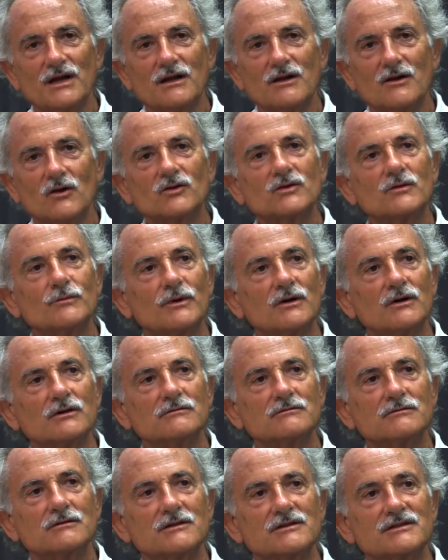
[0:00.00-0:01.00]
lentement.
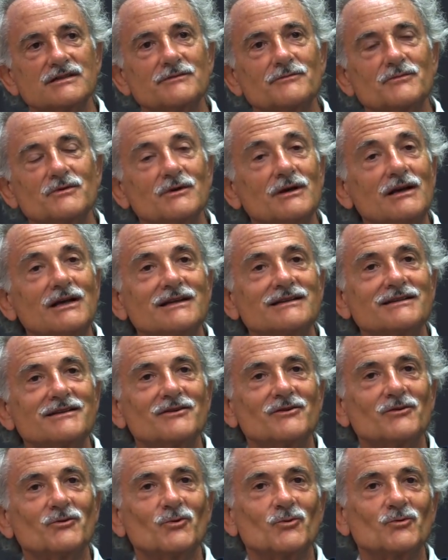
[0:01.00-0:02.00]

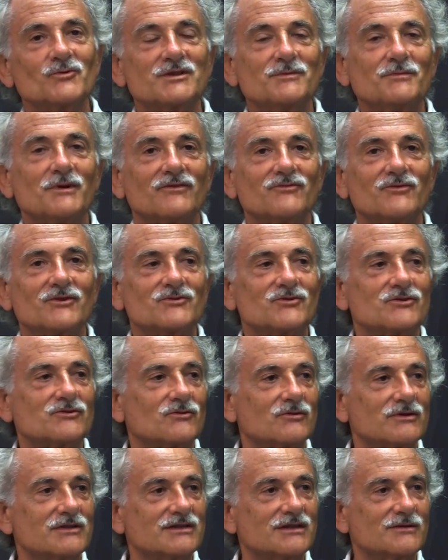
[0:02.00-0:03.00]
on, dit parfois que ce
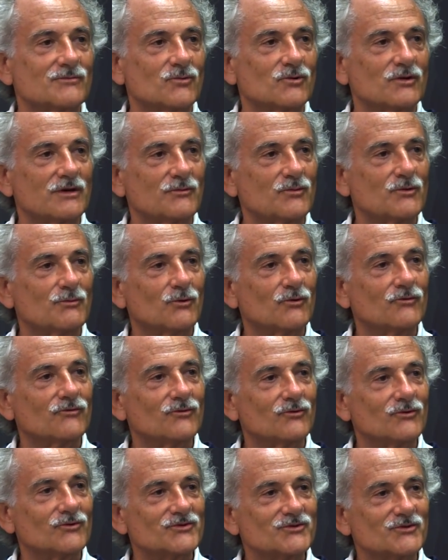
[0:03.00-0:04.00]
sont les amours les plus
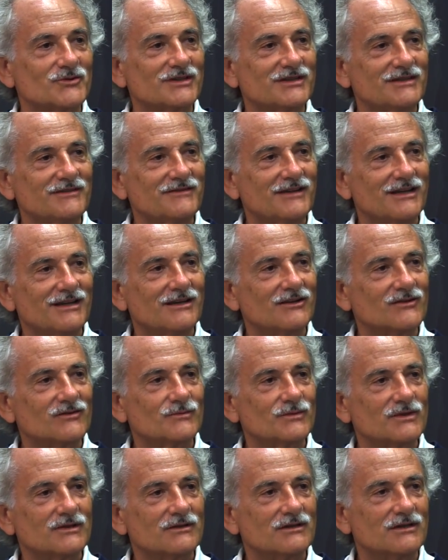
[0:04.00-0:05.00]
profonds, ceux qui viennent
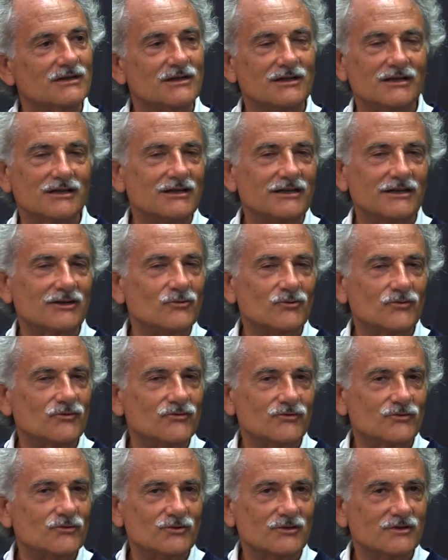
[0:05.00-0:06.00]
lentement. Les coups
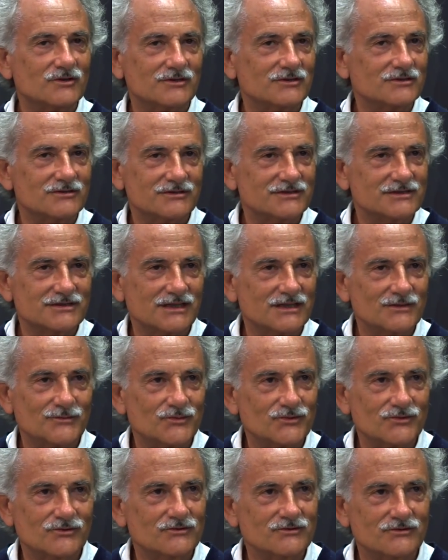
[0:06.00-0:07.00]
de foudre, ça
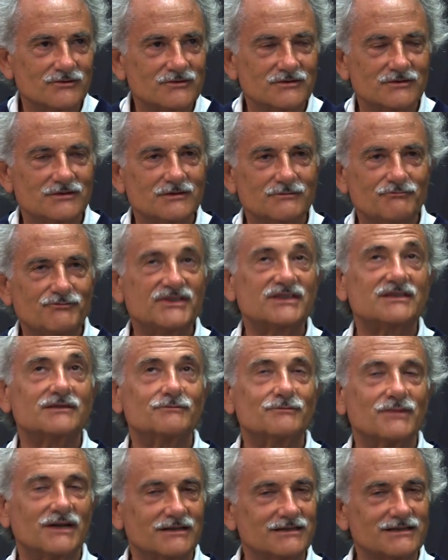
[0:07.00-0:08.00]
peut
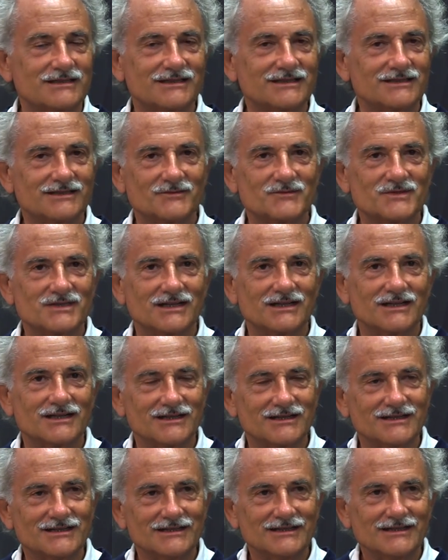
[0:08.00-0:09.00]
comme ça,
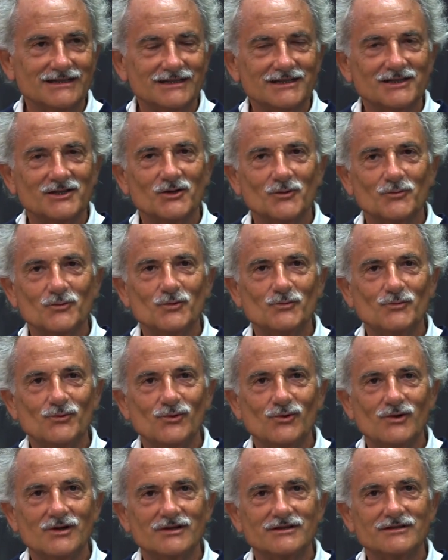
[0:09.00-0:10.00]
comme une
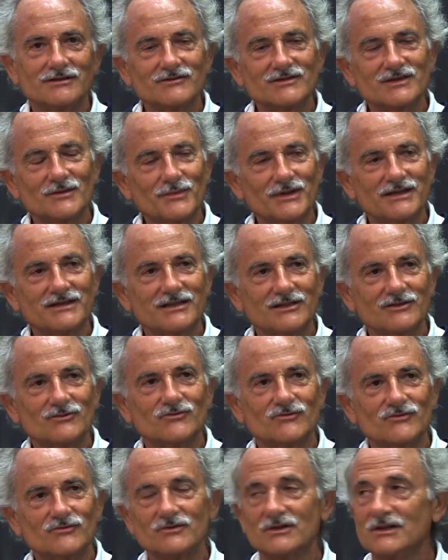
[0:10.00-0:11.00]
bulle. Non, ça n'a pas été un
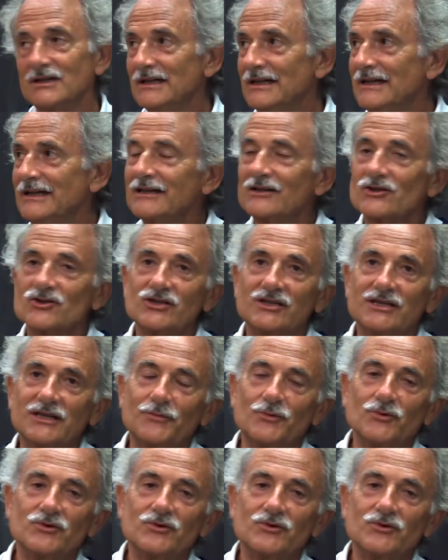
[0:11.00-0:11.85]
coup de foudre. Quand j'étais